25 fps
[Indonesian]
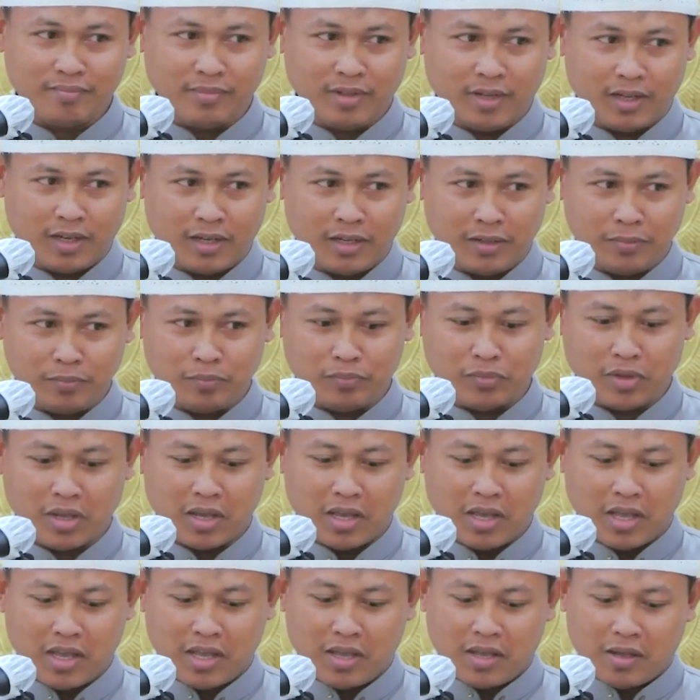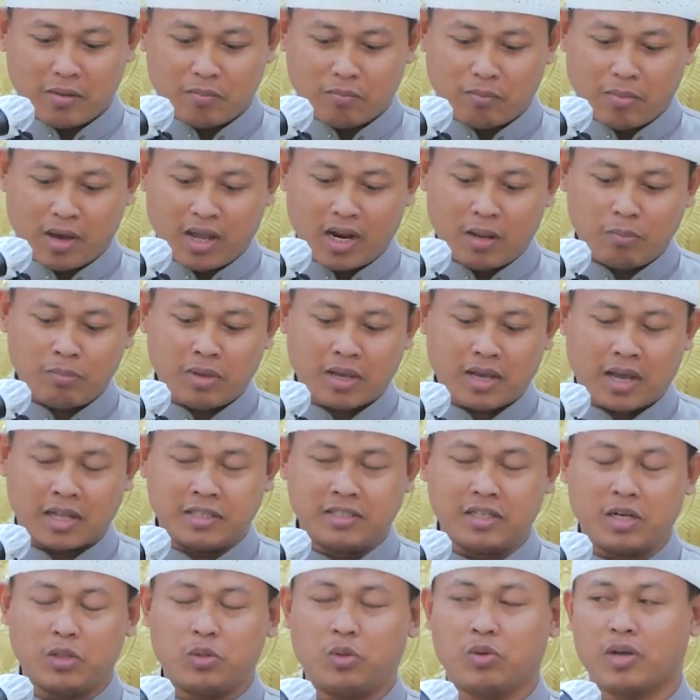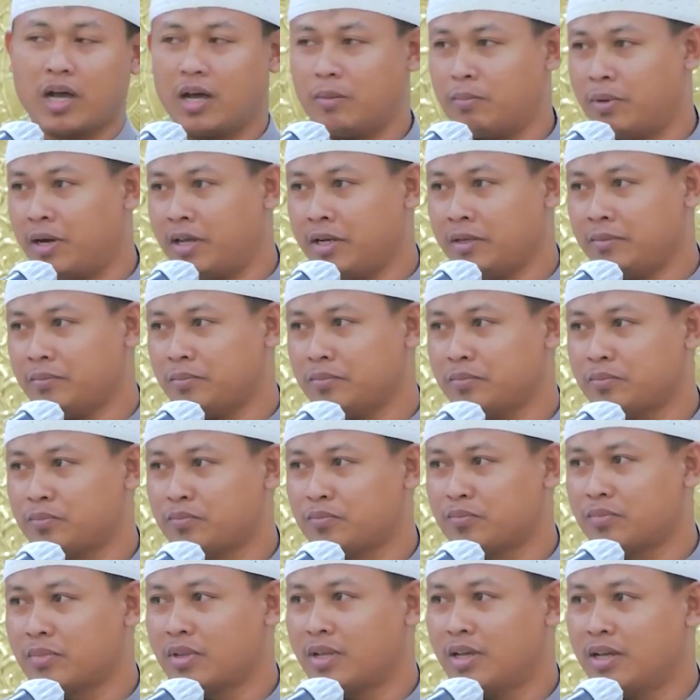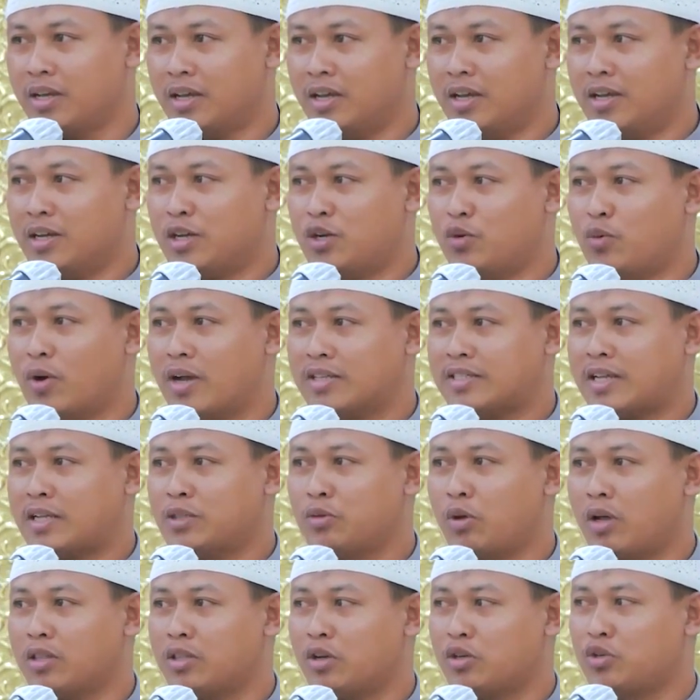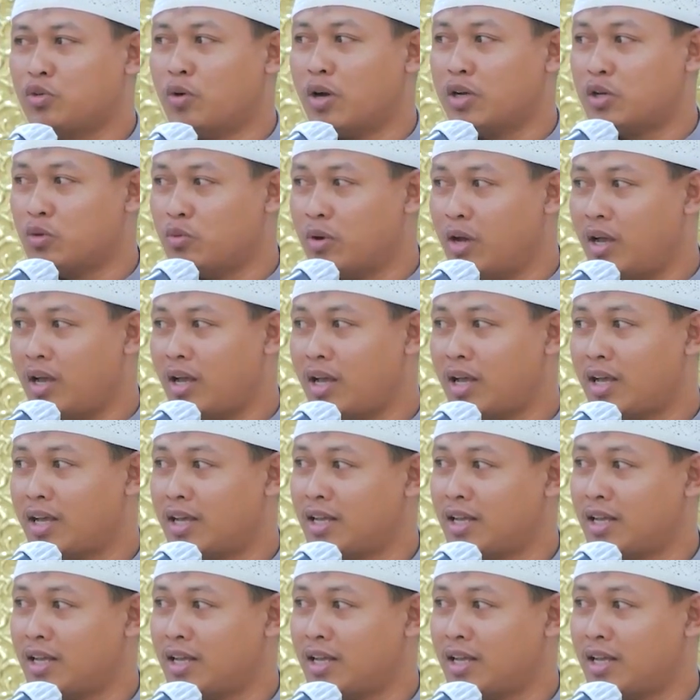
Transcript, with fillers: Ya. Malam yang ganjil itu kapan? 21 atau 22?